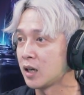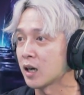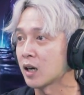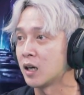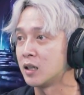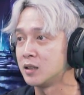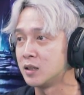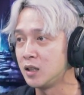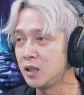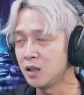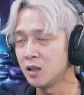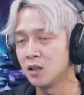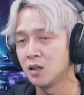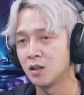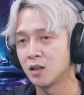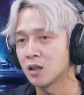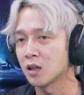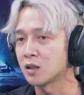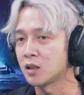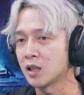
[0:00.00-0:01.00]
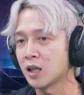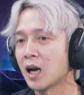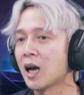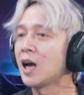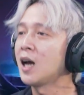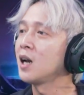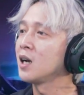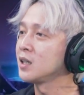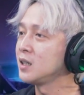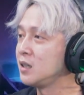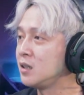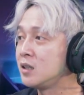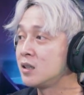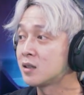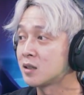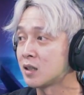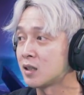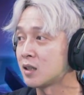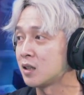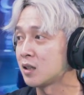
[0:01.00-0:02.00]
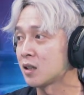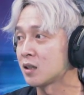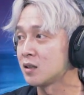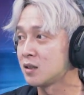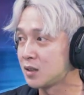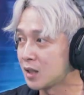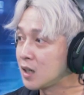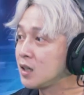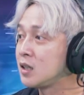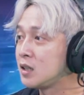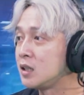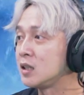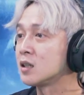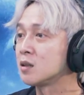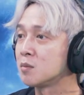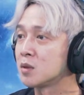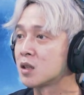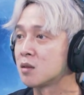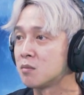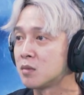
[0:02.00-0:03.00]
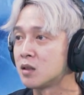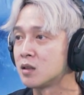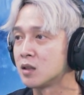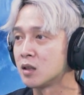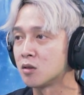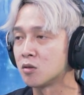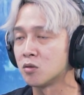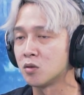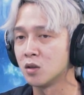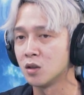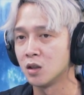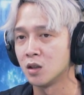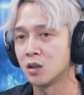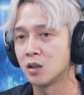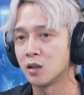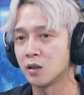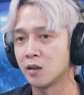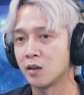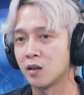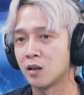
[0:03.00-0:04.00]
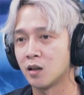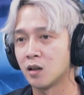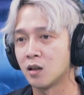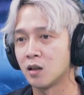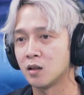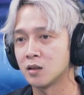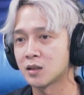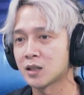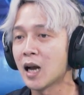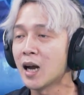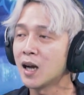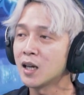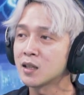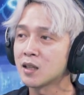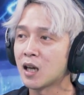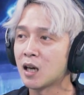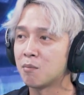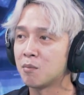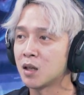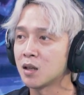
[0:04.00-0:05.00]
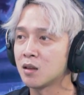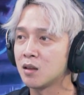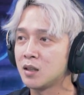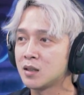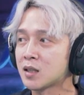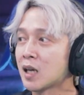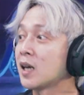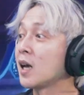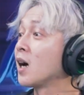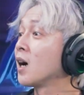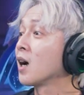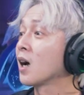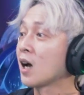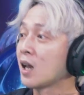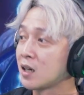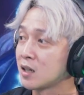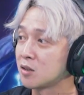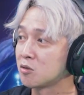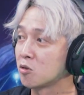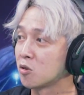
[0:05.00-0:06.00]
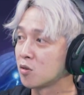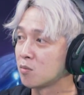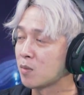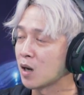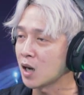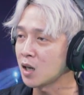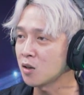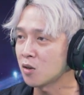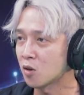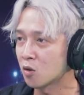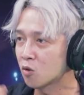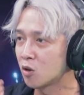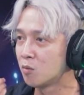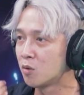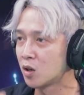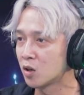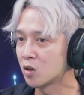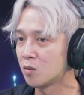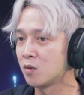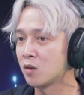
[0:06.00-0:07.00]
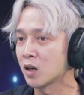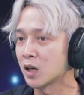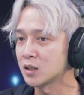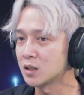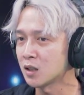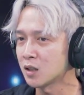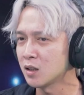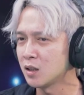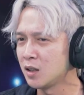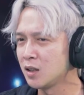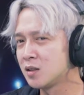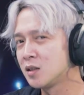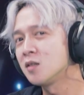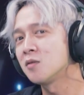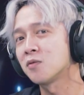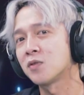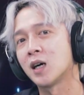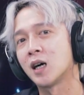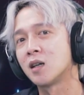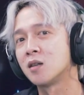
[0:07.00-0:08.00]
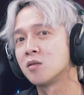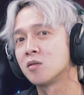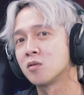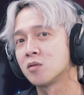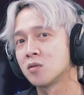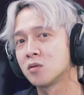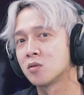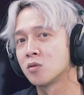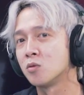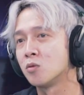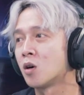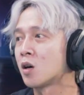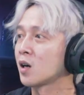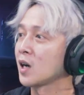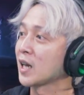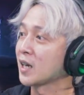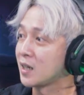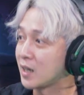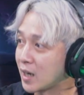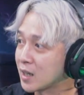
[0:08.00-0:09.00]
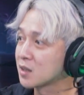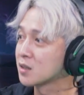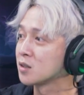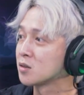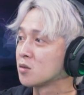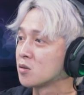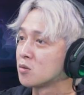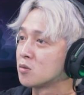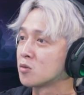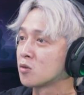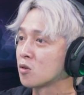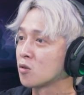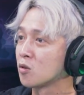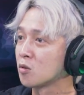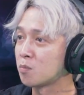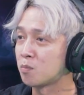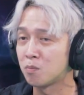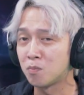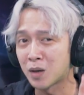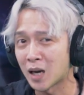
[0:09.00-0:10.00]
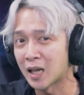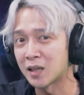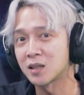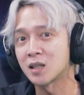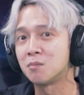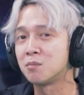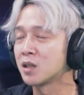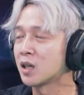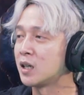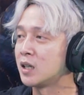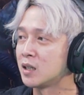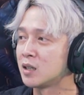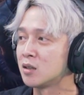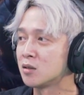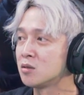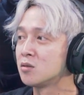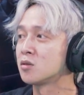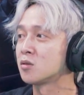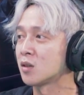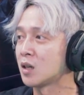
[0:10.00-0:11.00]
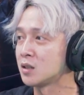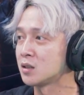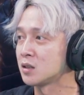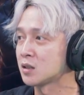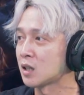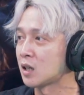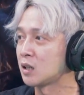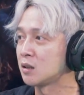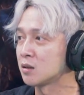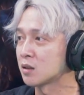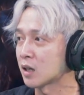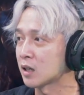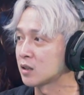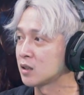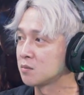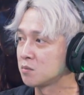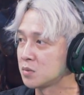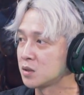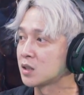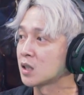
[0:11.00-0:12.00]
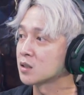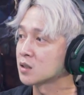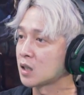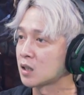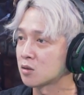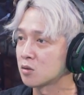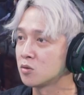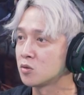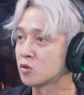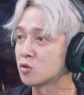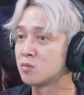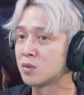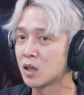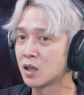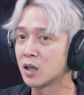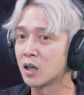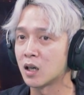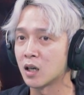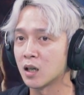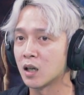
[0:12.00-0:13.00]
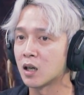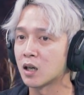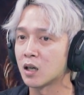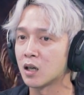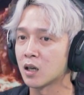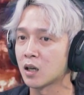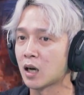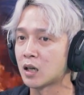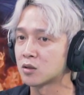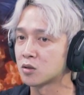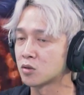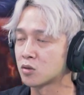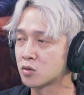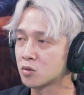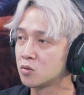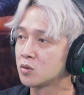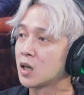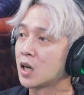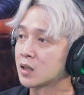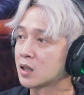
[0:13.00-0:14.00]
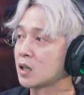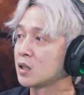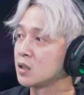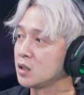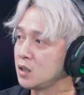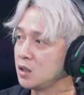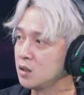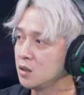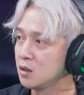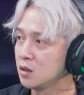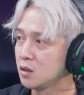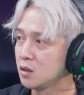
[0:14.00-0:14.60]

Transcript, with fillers: Ya kan. Jadi ketika hal ini terjadi nih teman-teman gitu, uh, sangat amat disayangkan gitu loh. Bahkan kalau gue boleh ngomong kasar, is it fun to war like that gitu loh? Untuk lo berantem kayak gitu untuk ngasih saling rating bintang satu, cuman gara-gara kasus gugatan ini,